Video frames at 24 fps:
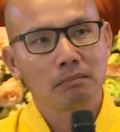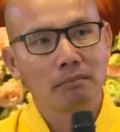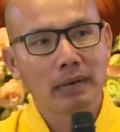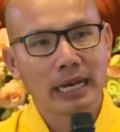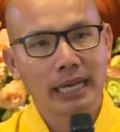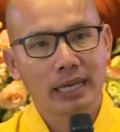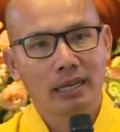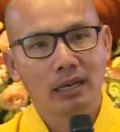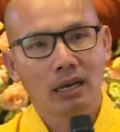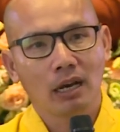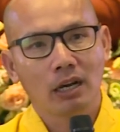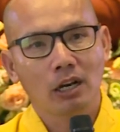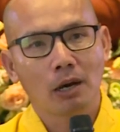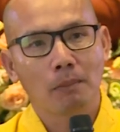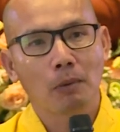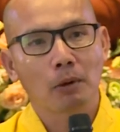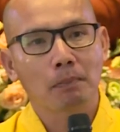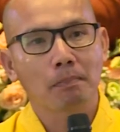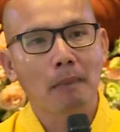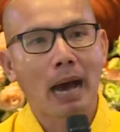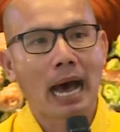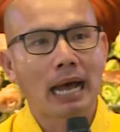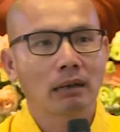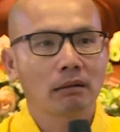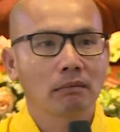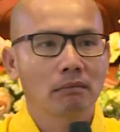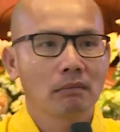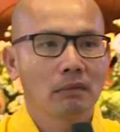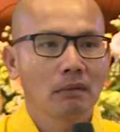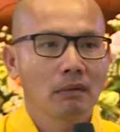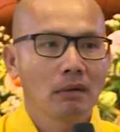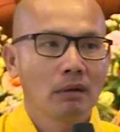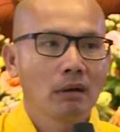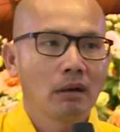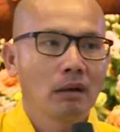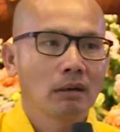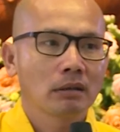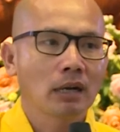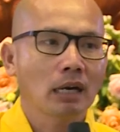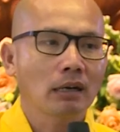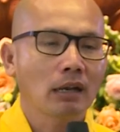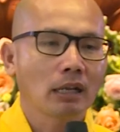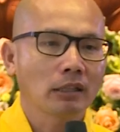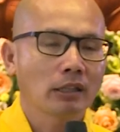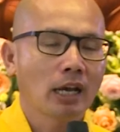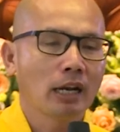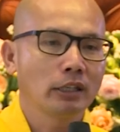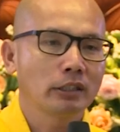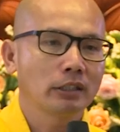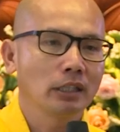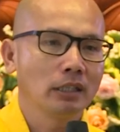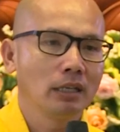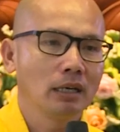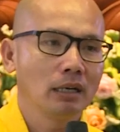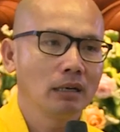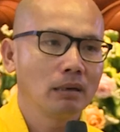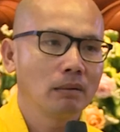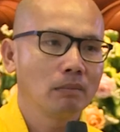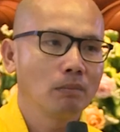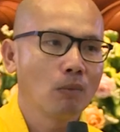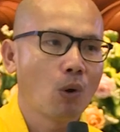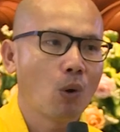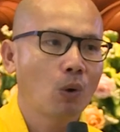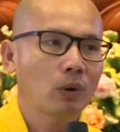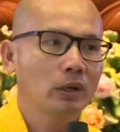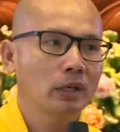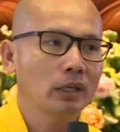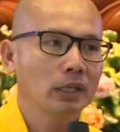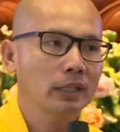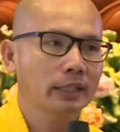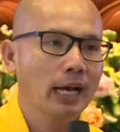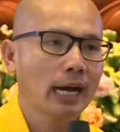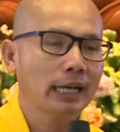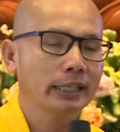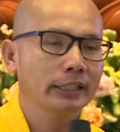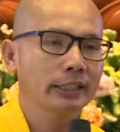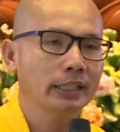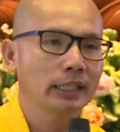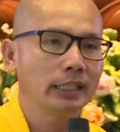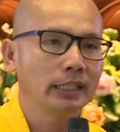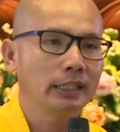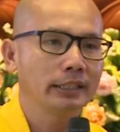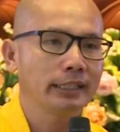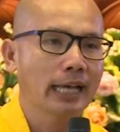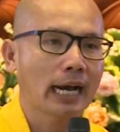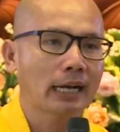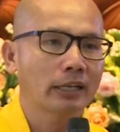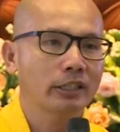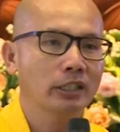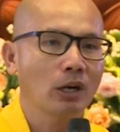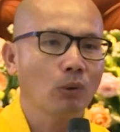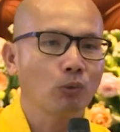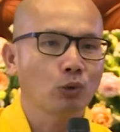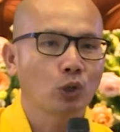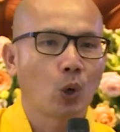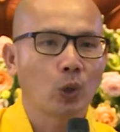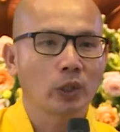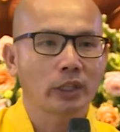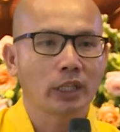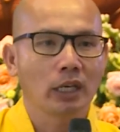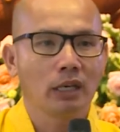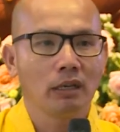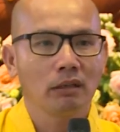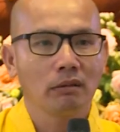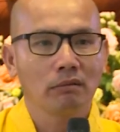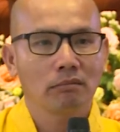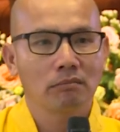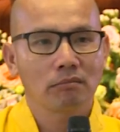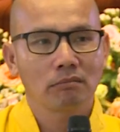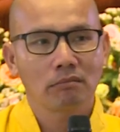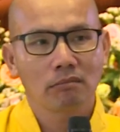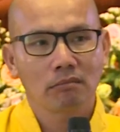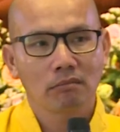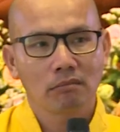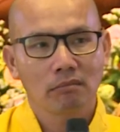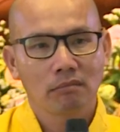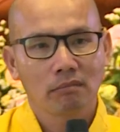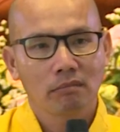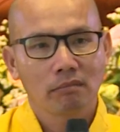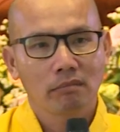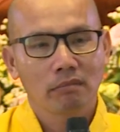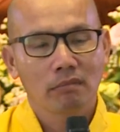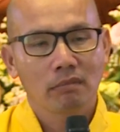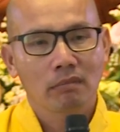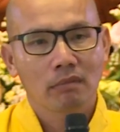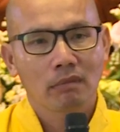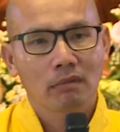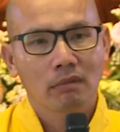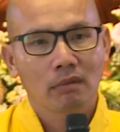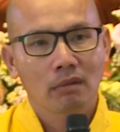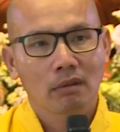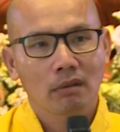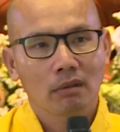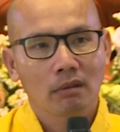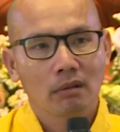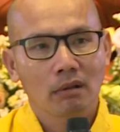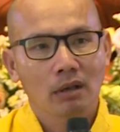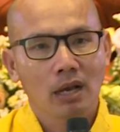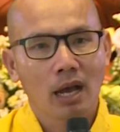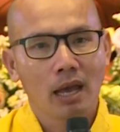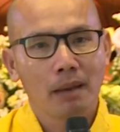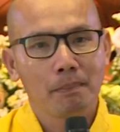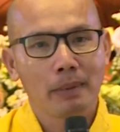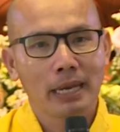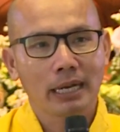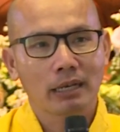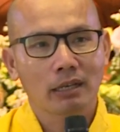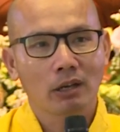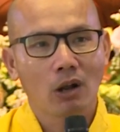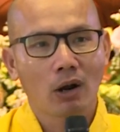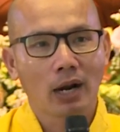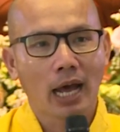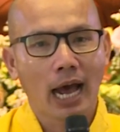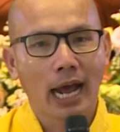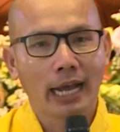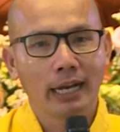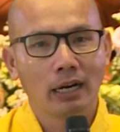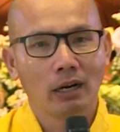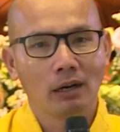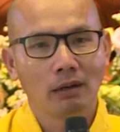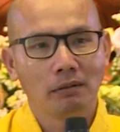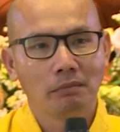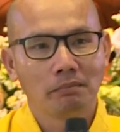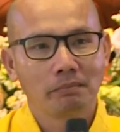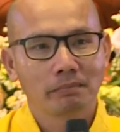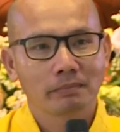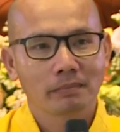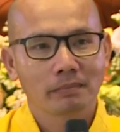Mỹ á, có một bạn rất là thần tượng một cái ca sĩ nhạc rock nổi tiếng. Các em biết đó là ai không?